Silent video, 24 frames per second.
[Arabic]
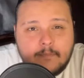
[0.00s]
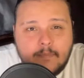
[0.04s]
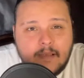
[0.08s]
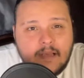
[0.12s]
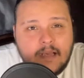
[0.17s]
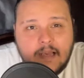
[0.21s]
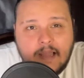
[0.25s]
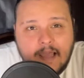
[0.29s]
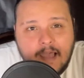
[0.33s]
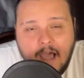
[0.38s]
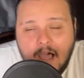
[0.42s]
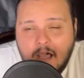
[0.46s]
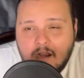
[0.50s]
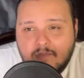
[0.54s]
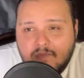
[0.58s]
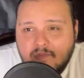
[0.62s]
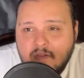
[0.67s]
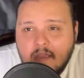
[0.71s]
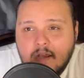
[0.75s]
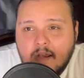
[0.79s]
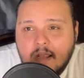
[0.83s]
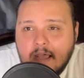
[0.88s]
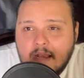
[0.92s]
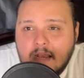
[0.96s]
بالله
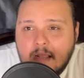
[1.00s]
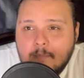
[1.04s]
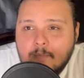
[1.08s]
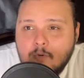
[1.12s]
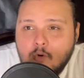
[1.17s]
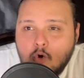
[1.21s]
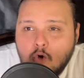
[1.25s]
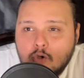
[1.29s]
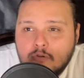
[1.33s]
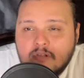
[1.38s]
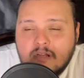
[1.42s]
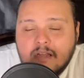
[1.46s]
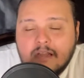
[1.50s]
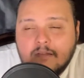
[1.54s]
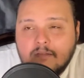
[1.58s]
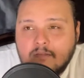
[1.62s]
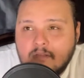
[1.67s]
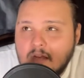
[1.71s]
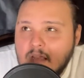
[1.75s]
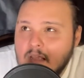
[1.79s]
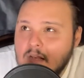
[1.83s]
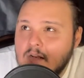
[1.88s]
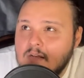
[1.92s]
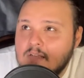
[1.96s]
حرفيا انا من كتر
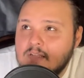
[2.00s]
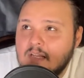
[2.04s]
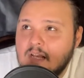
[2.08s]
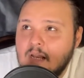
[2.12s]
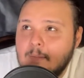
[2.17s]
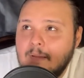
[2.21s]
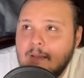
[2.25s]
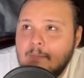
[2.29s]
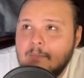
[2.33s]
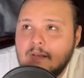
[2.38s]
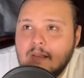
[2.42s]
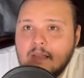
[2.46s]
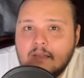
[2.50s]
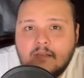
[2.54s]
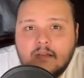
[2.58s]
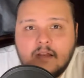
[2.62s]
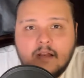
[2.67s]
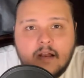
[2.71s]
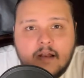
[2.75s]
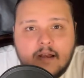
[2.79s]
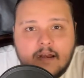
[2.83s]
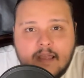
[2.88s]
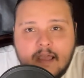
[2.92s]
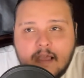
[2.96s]
التريلرز انا بعمل لها
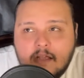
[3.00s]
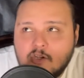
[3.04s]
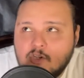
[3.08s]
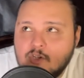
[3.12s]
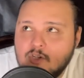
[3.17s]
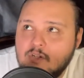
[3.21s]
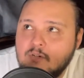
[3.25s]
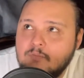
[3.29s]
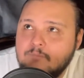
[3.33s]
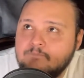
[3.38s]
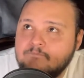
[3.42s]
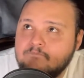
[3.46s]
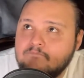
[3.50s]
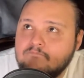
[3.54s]
تريلر رياكشن